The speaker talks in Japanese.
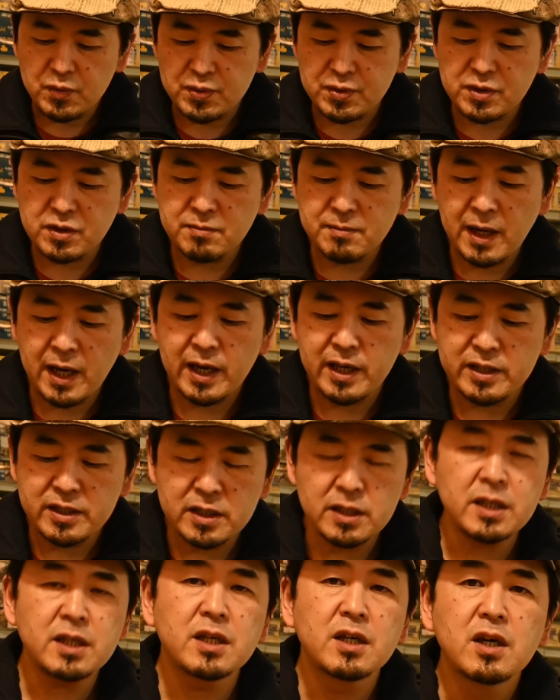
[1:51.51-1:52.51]
拭く前
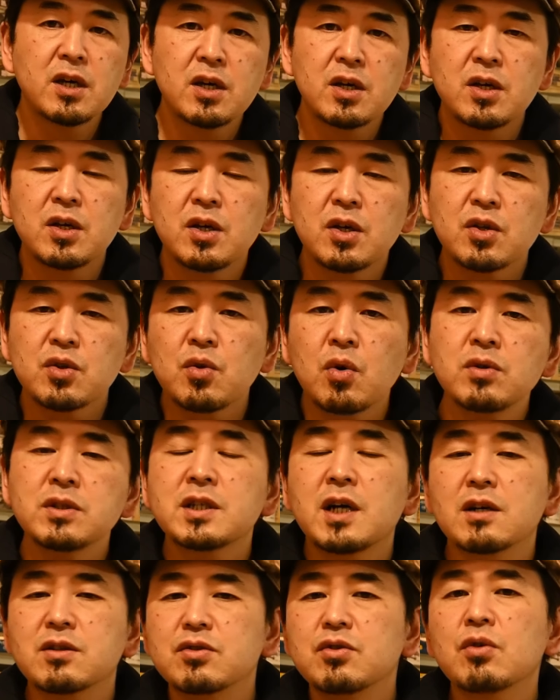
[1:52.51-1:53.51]
にとに
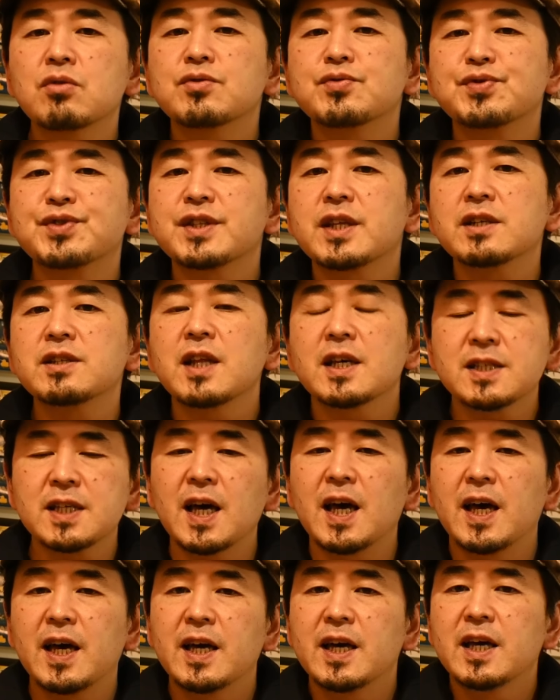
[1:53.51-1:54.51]
かくよく振ってくださ
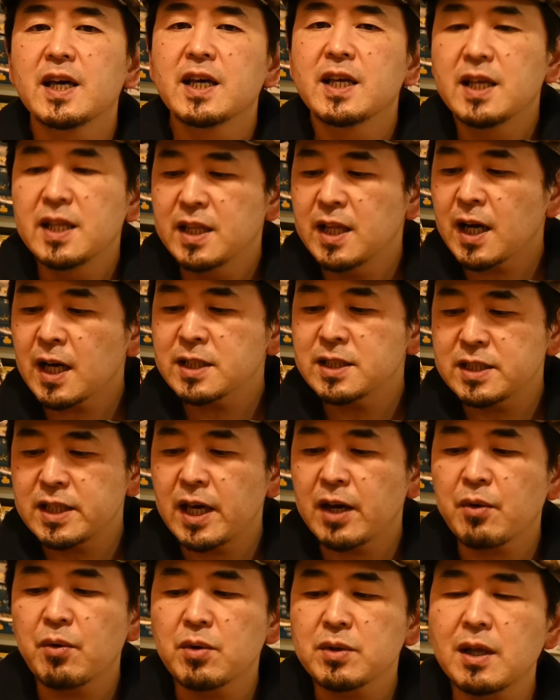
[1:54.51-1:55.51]
い中に
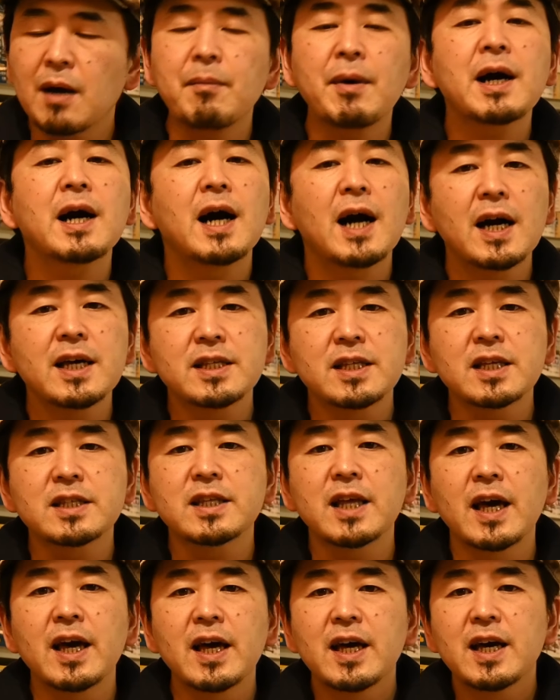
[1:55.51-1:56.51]
ねこう玉が入ってて
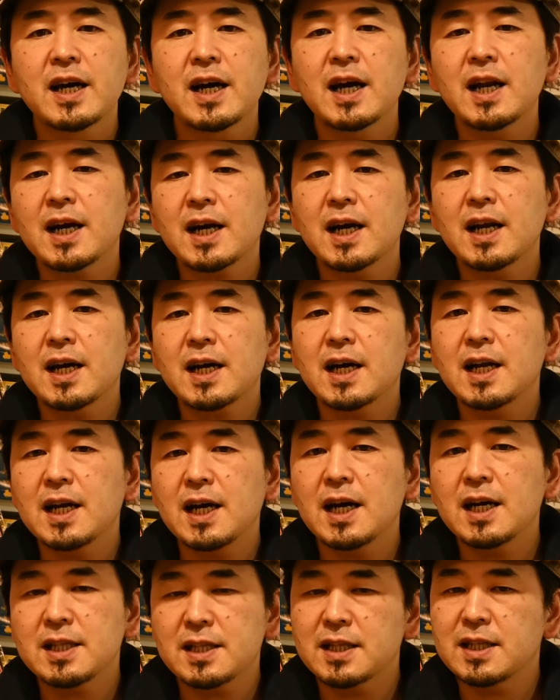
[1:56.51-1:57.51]

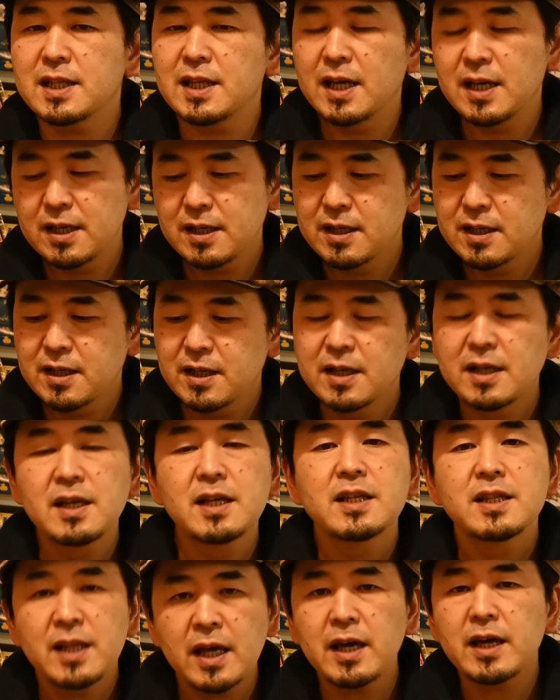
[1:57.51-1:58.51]
カラカラカラっ
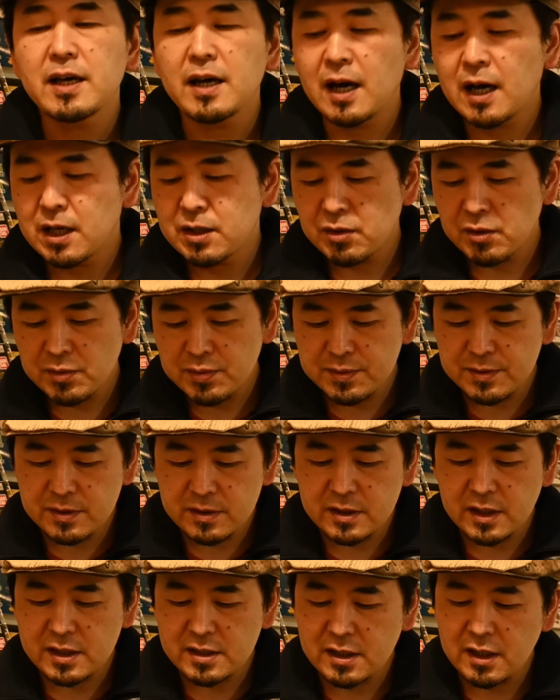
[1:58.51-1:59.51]
てねあの振
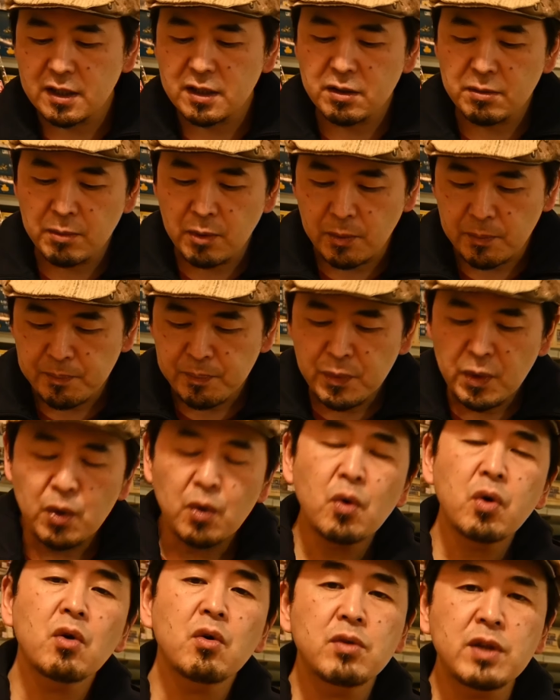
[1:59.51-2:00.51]
るんですけれども
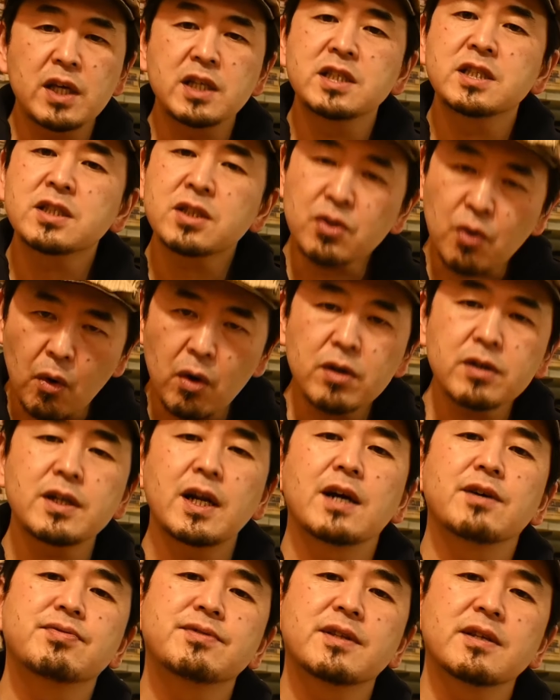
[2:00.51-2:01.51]
これをねしつこいぐ
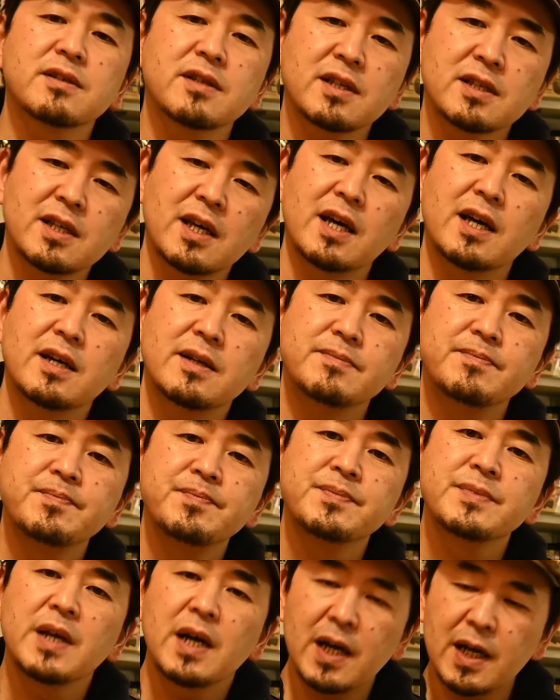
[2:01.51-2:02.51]
らい振ってくださ
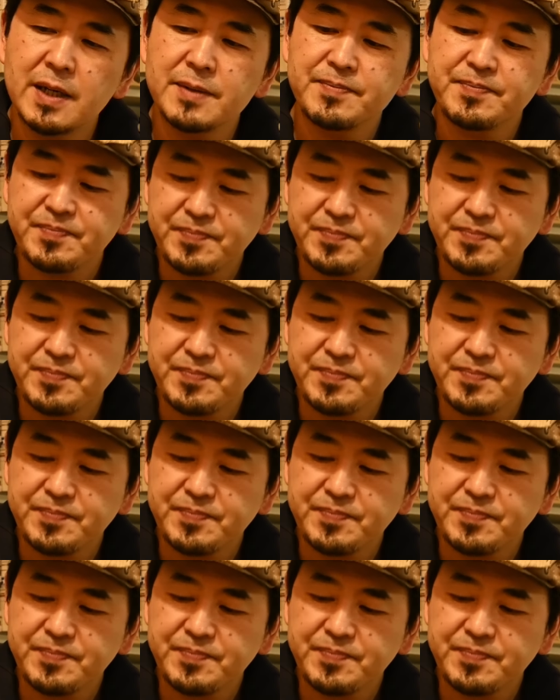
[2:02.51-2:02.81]
い、はい、